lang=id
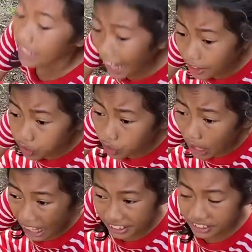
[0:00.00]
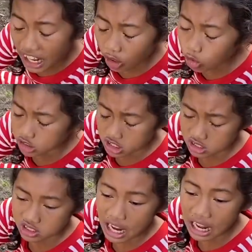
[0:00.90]
iya yuk hari ini aku kesel
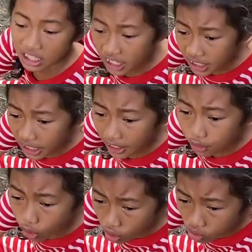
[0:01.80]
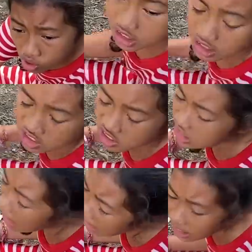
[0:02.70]
sekali ayu kesel
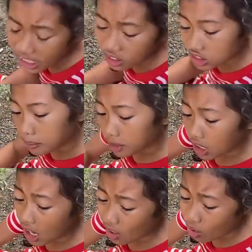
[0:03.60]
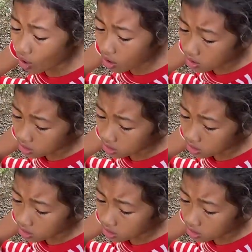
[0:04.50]
sekali aku sama kakakku